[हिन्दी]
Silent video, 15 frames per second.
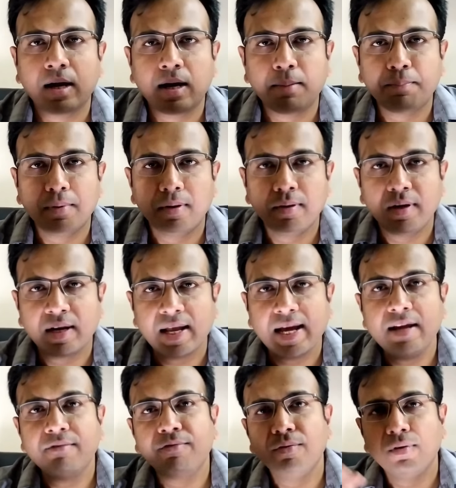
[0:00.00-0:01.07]
आप
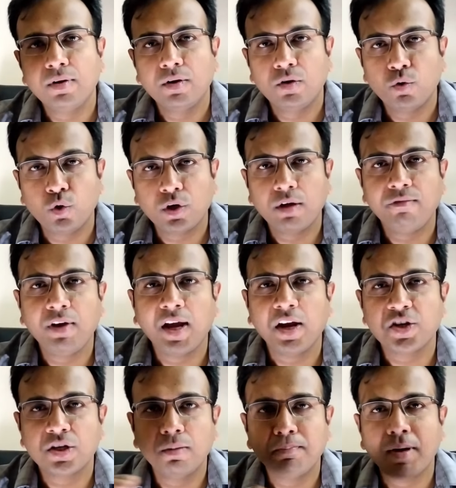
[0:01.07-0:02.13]
लाइव
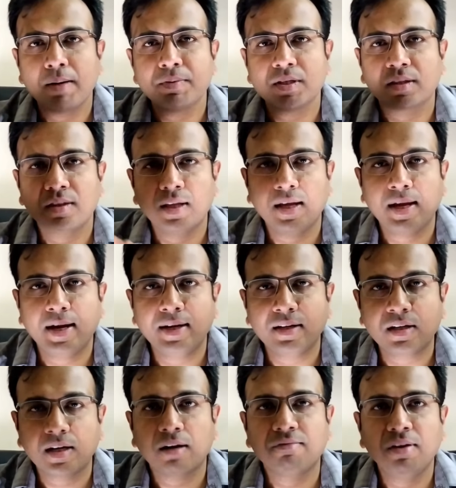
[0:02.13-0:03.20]
नोटिफिकेशन पा सकते हैं
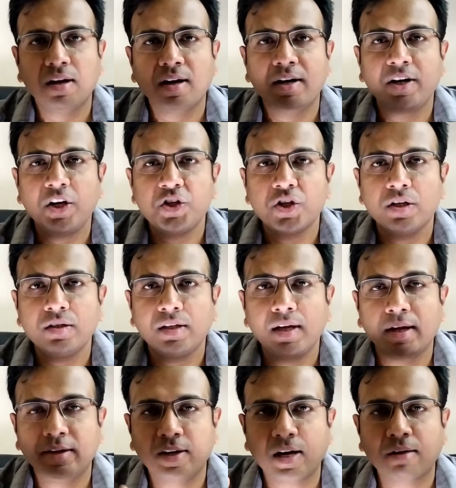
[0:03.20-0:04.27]
ट्रैफिक कंडीशन
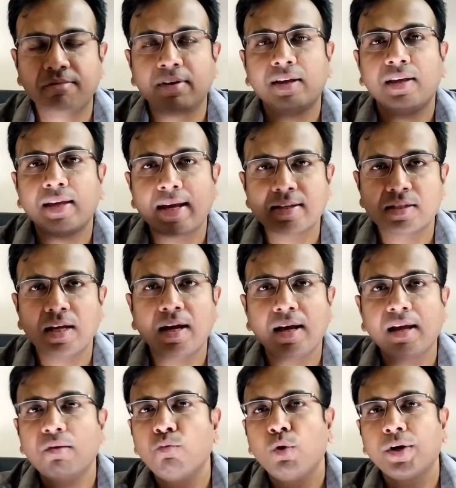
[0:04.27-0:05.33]
की ट्रैफिक कैसा
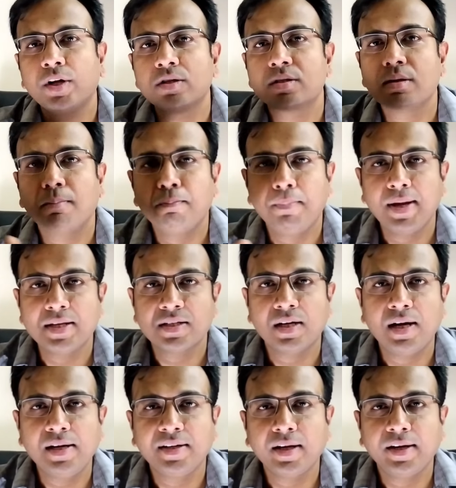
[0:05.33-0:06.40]
है व्हाट इज़ द
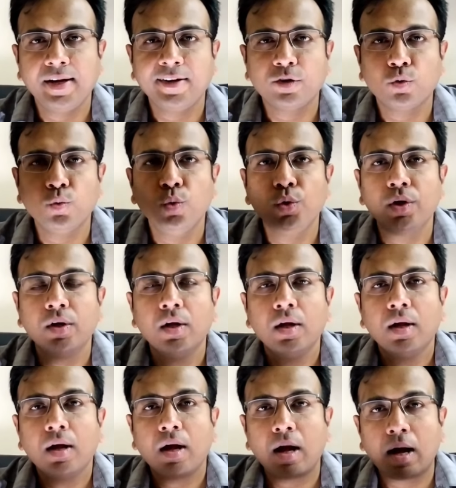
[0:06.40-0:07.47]
बेस्ट अल्टरनेट रूट
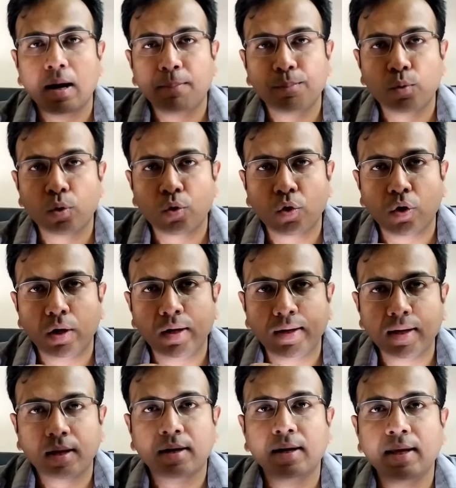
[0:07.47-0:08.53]
आपको कॉल
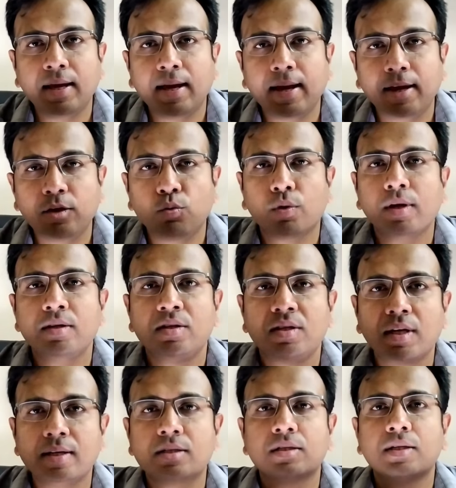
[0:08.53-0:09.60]
करनी है यू कैन
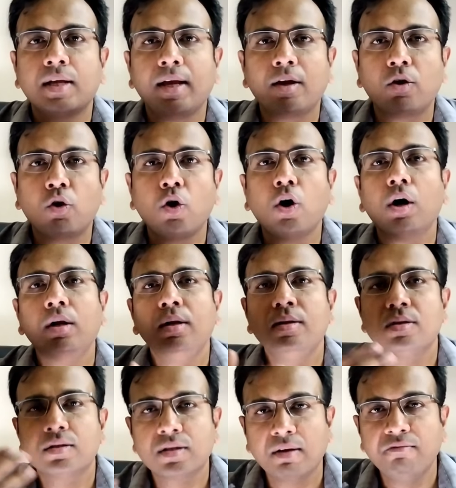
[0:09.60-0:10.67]
जस्ट से कॉल
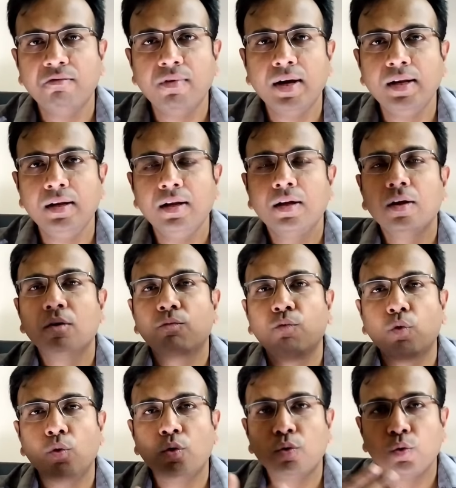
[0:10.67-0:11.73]
समवन
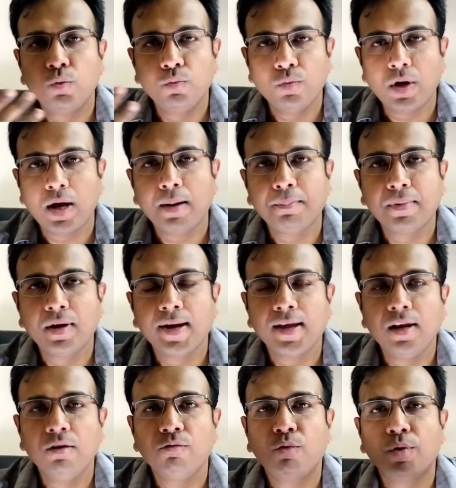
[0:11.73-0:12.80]
वो आपका
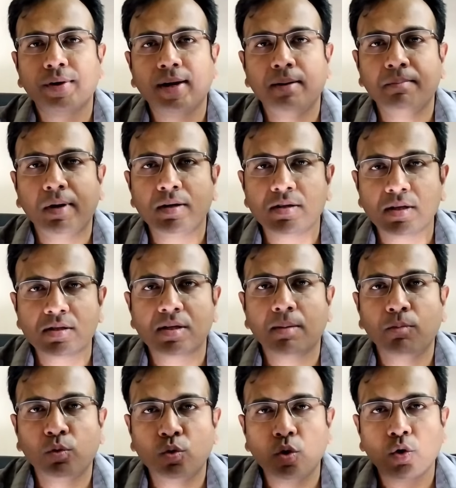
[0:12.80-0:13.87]
इंफोटेनमेंट सिस्टम
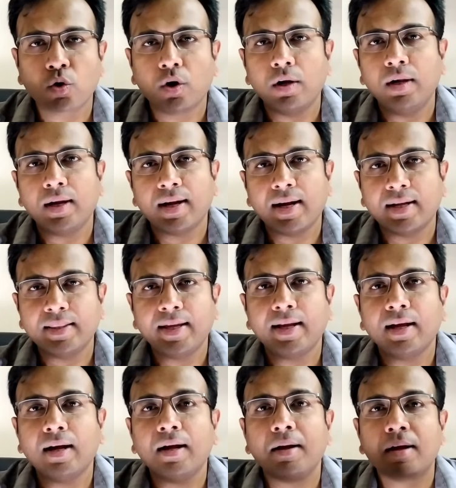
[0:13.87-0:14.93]
उनको कॉल लगा
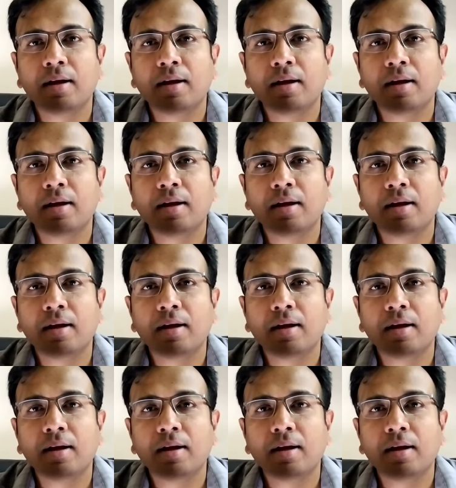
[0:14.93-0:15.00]
देगा